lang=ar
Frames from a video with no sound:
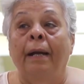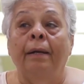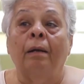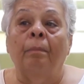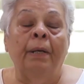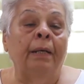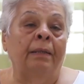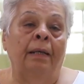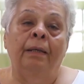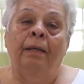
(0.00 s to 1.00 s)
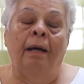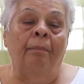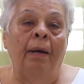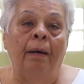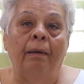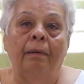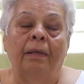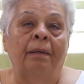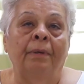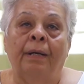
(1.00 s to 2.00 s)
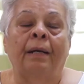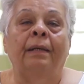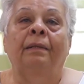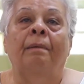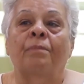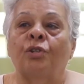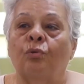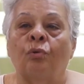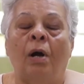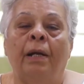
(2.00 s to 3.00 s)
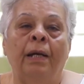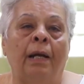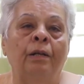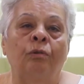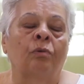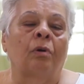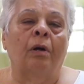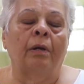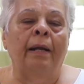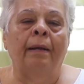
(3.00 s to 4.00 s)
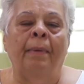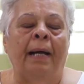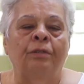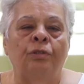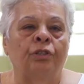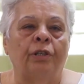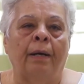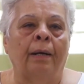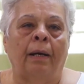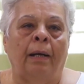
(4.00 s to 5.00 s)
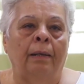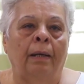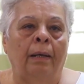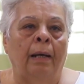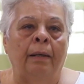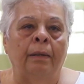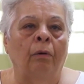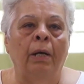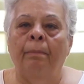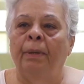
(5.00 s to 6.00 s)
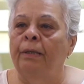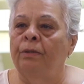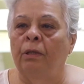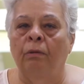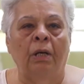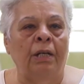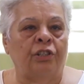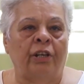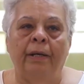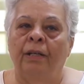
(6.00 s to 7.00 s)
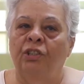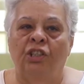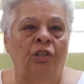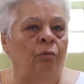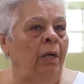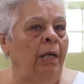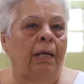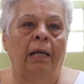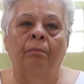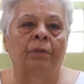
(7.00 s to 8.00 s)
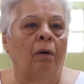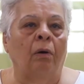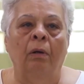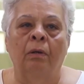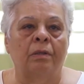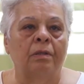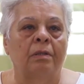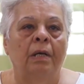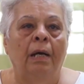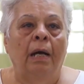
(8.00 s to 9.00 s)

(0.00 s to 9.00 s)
انا ربنا اداني نعمه كبيره جدا بشكره عليها ليل ونهار انا ما عنديش حاجه غاليه يعني ولا بيتي ولا شقتي ولا الكلام ده خالص